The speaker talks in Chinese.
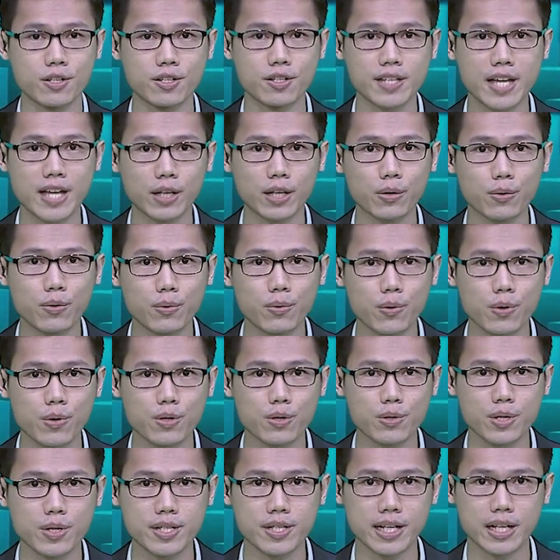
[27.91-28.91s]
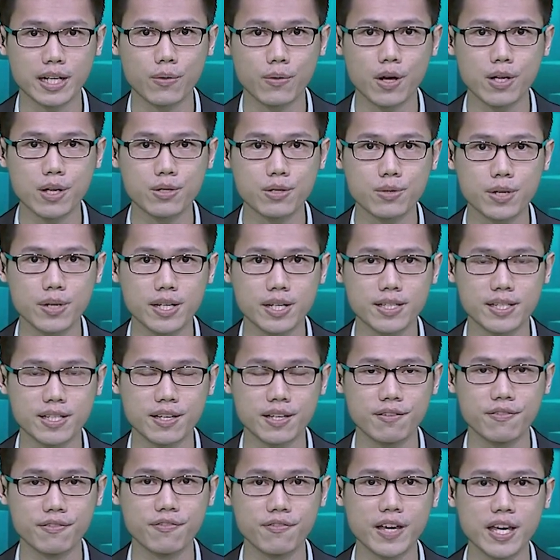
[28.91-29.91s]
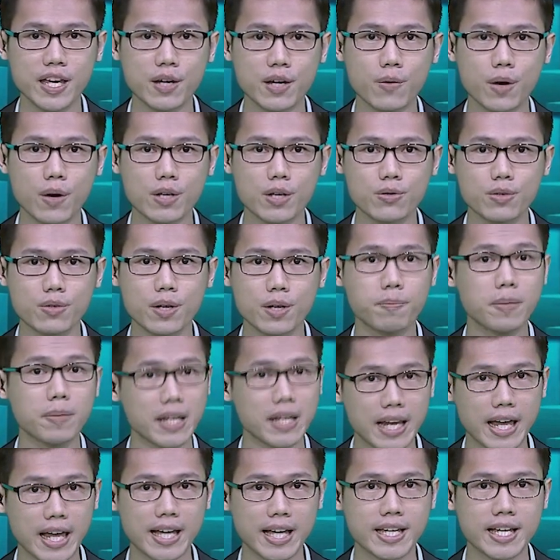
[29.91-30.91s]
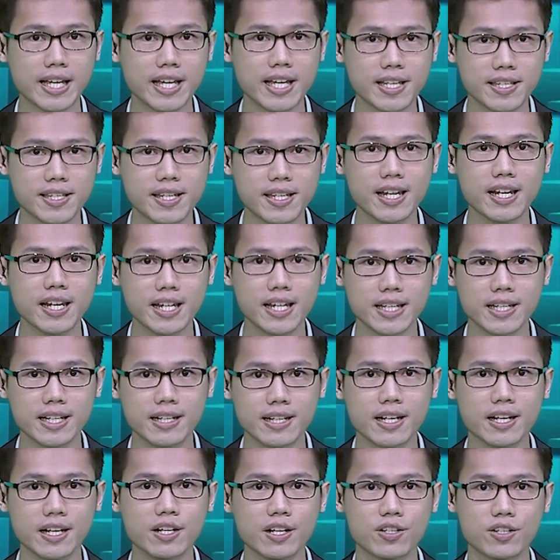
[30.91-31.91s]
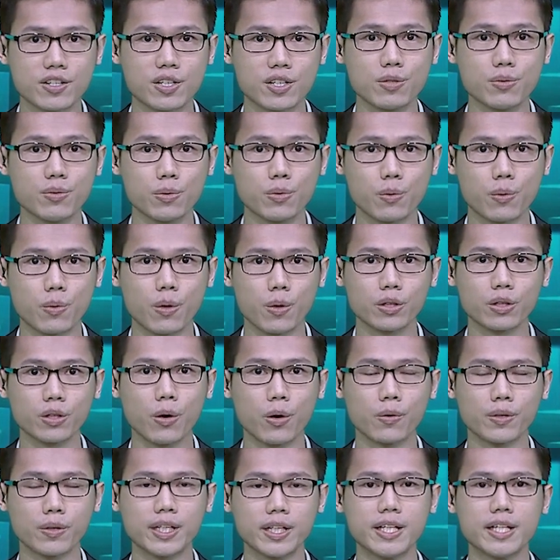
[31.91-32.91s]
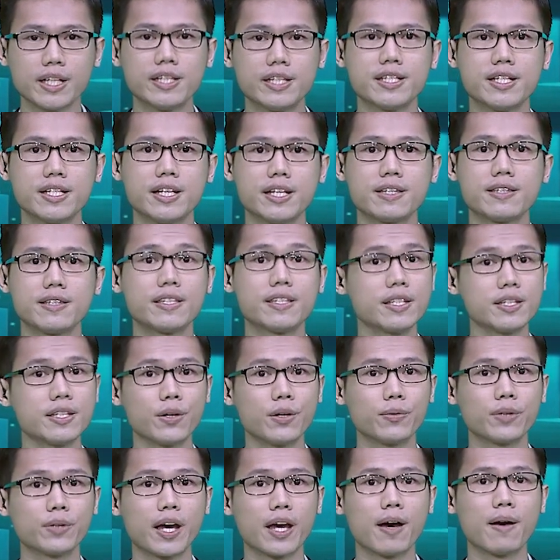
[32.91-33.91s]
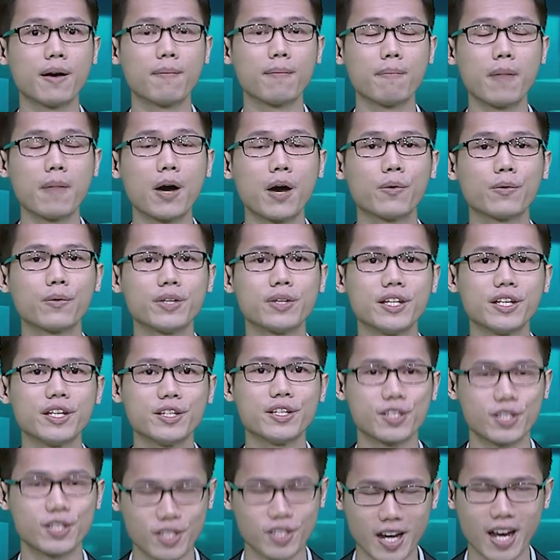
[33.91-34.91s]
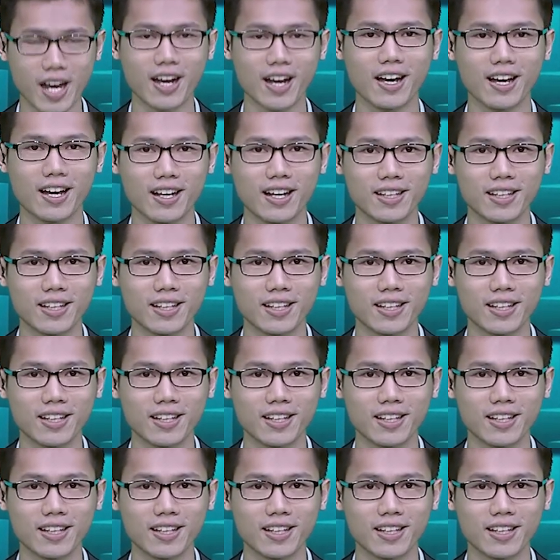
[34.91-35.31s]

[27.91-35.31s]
旨在通过削减关税及非关税壁垒，建立一个十五国统一且自由的贸易市场。